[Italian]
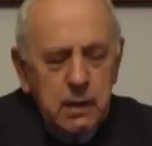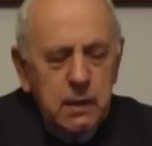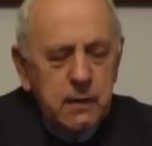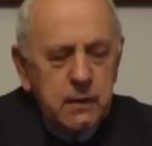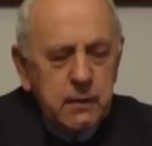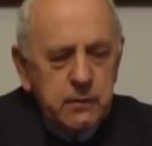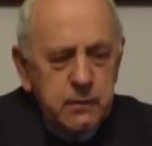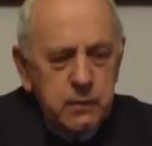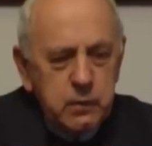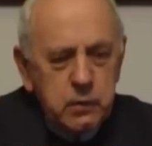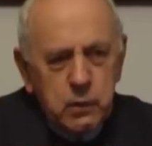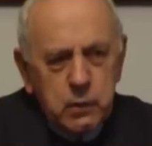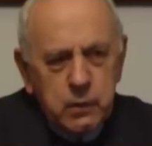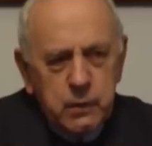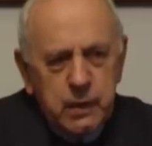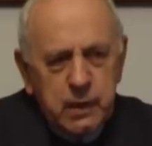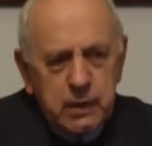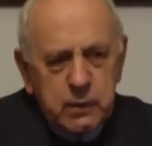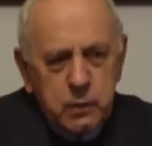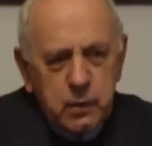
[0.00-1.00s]

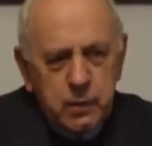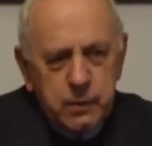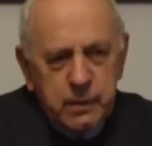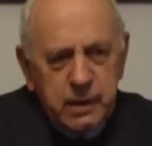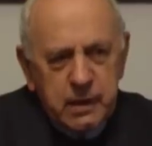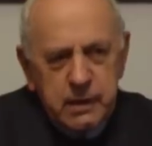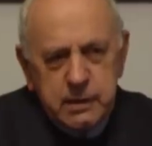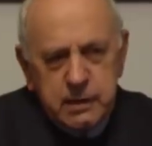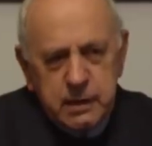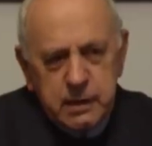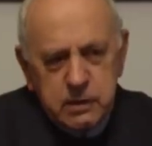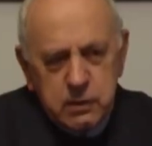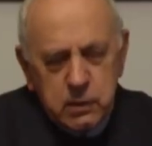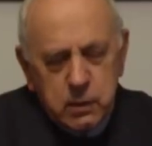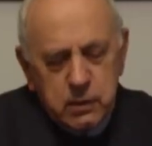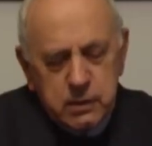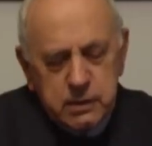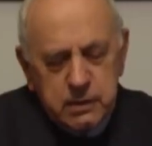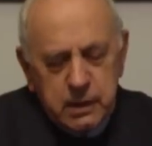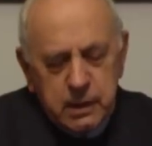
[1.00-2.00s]
dove attualmente
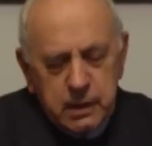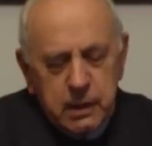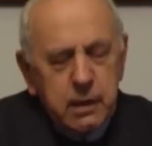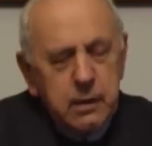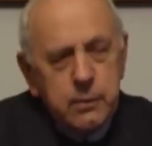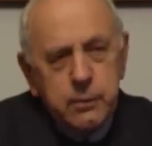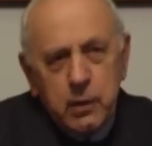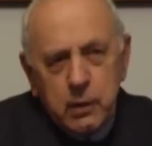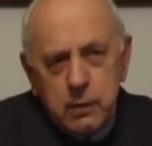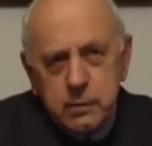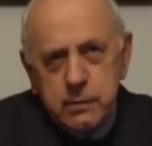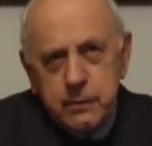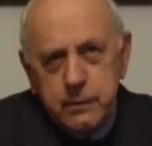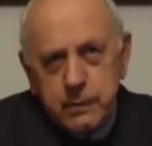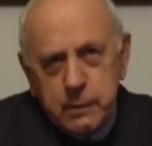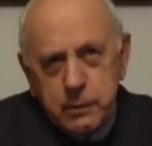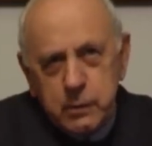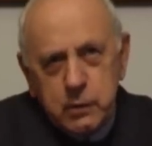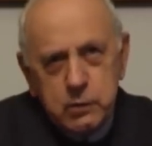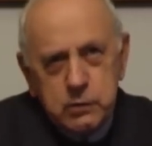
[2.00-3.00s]
sorge il Bo,
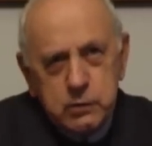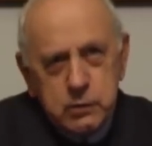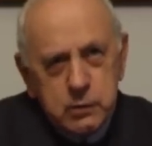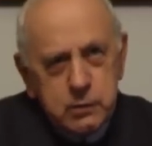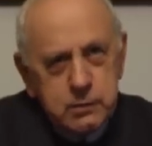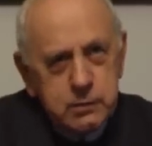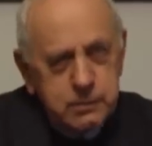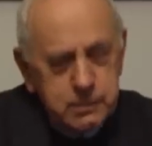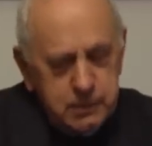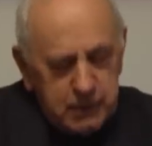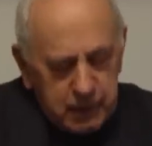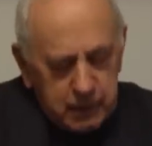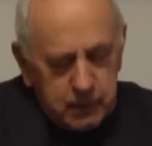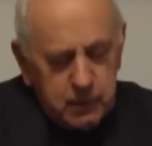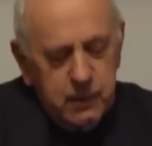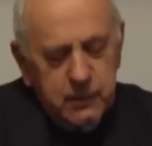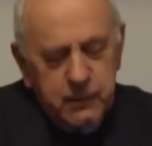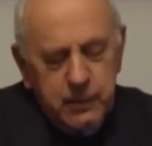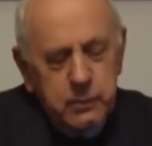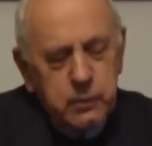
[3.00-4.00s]
famoso,
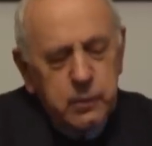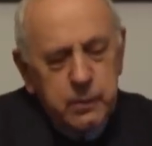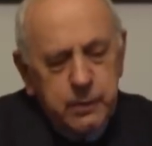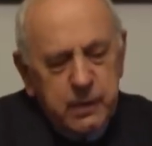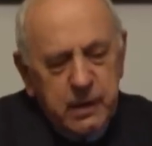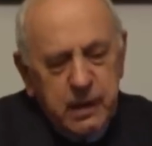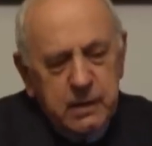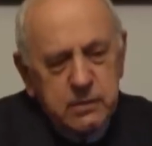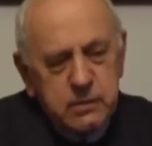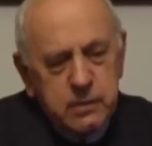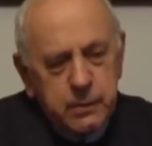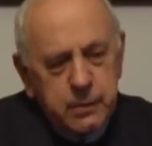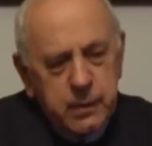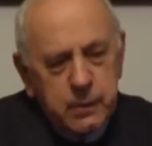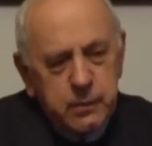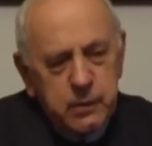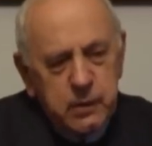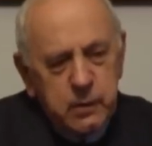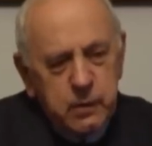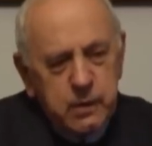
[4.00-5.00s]
ecco, avevano il palazzo
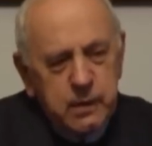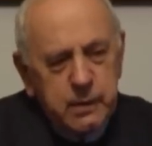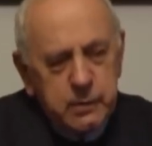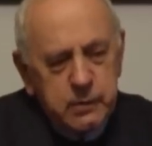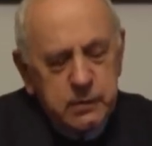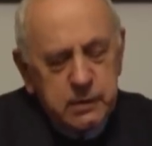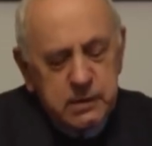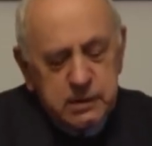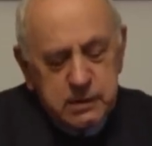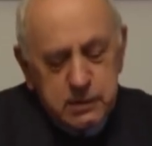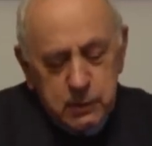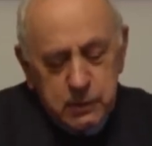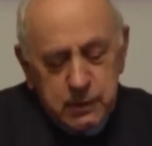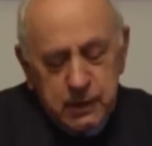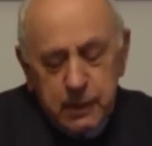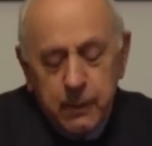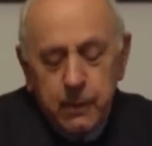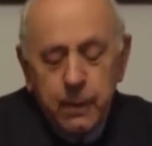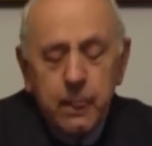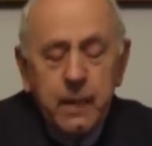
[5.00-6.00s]
proprio in quella
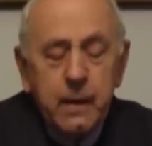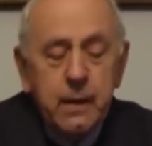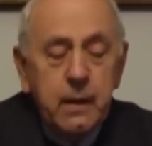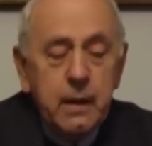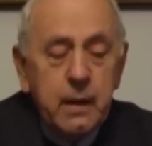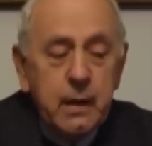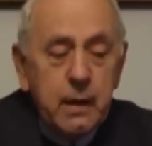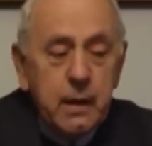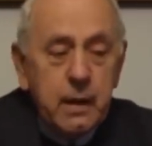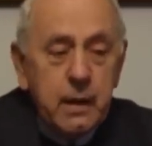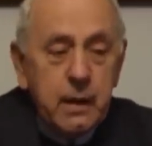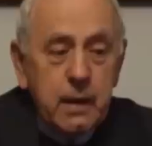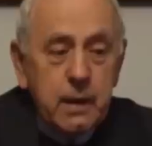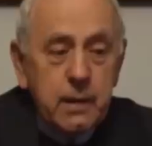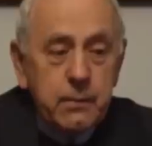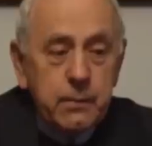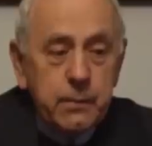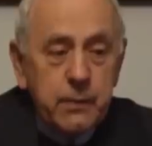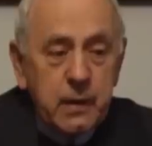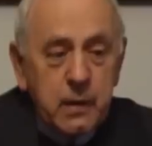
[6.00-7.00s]
posizione.
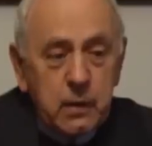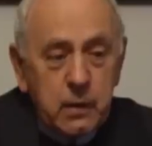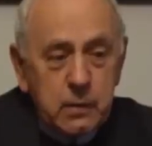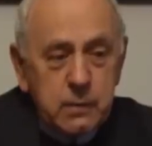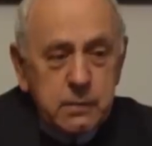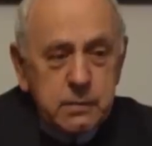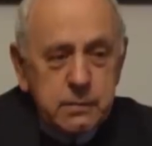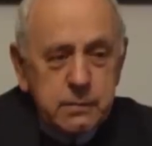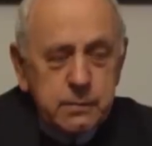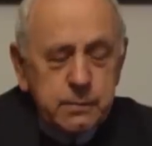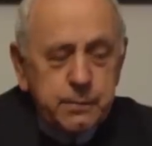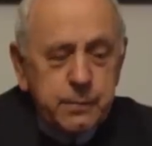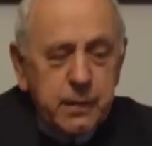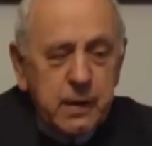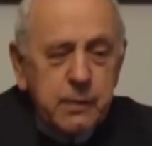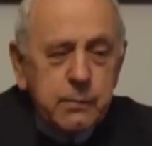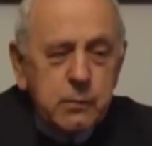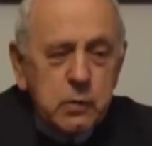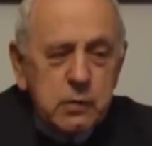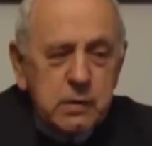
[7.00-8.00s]
Però
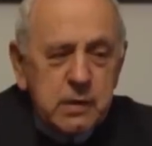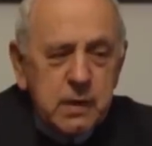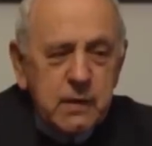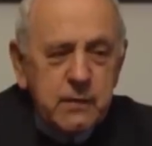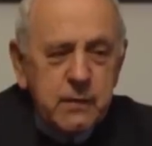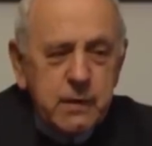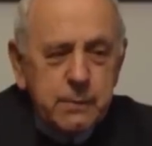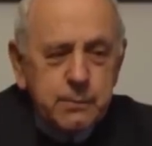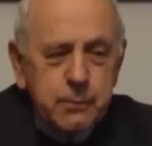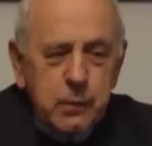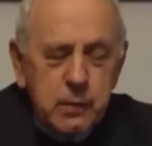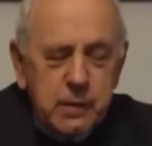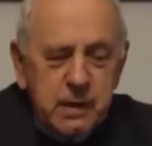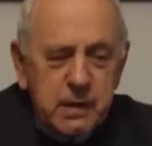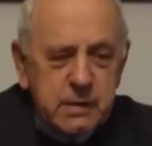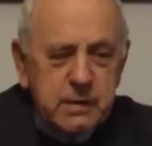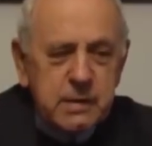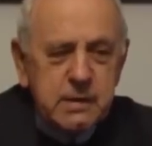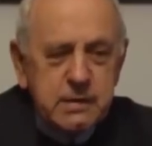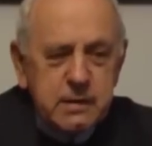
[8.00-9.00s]
per motivi
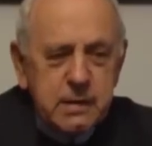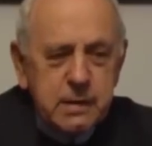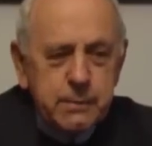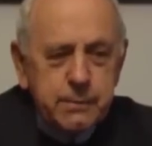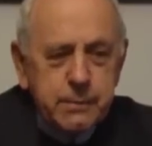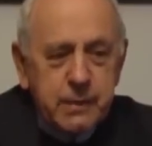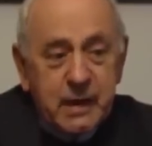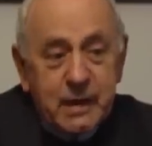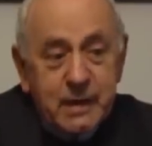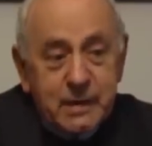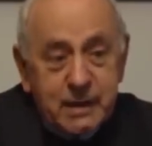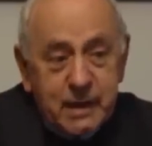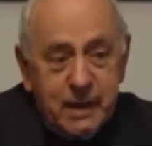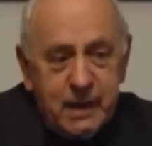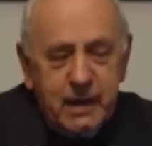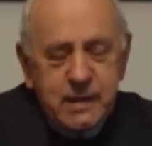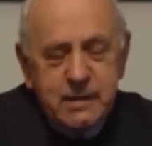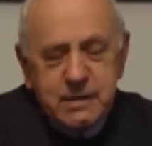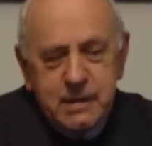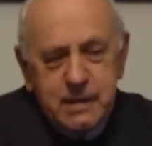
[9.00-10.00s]
politici, per
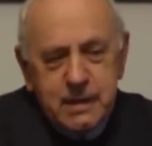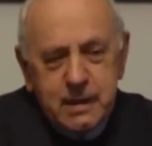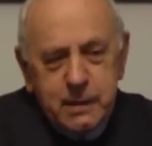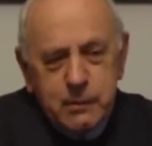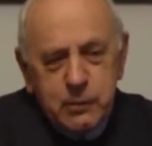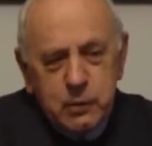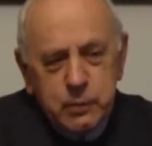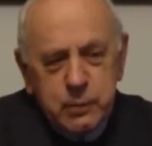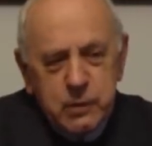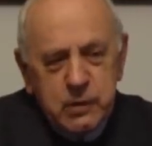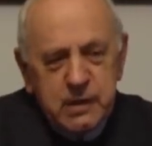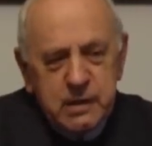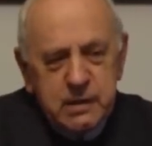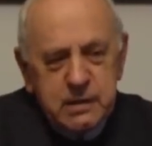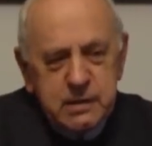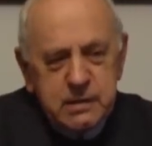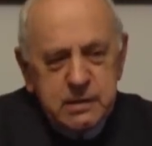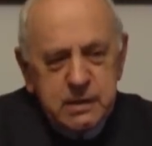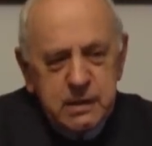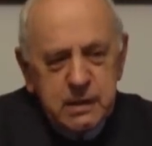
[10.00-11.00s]
interessi diremo
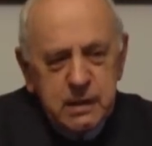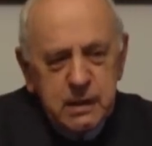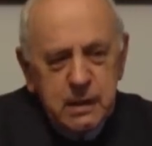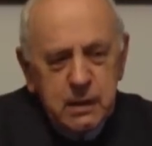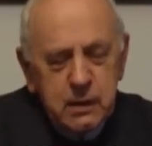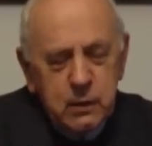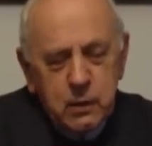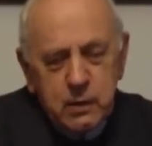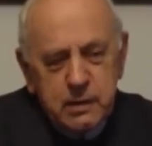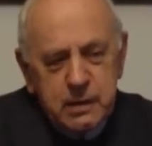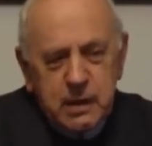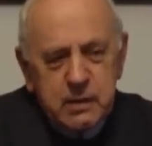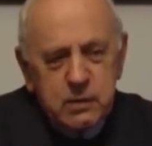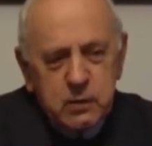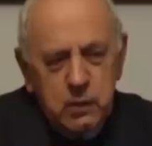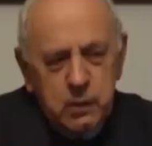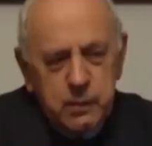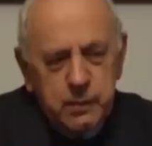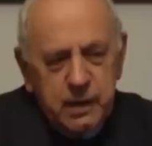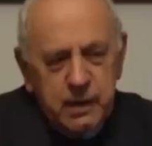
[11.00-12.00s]
politici, un dato
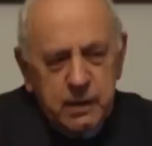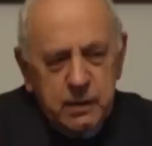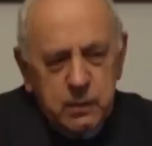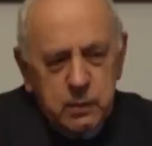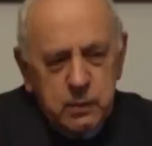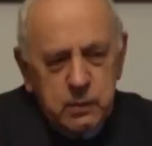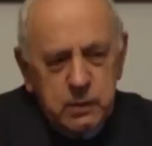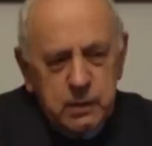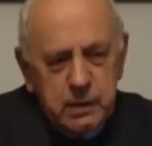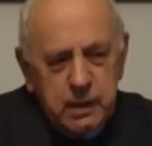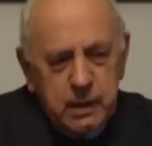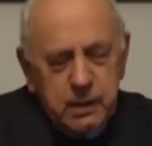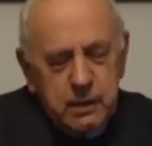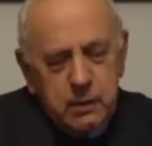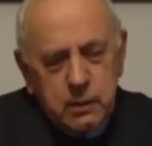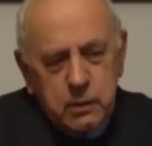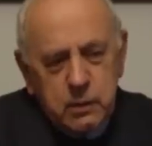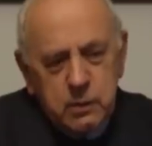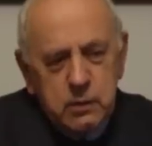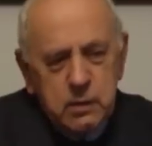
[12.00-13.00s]
momento
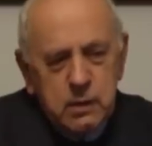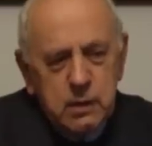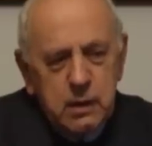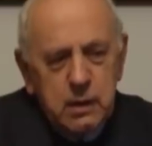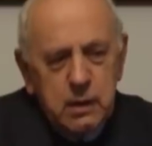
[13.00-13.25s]
ecco,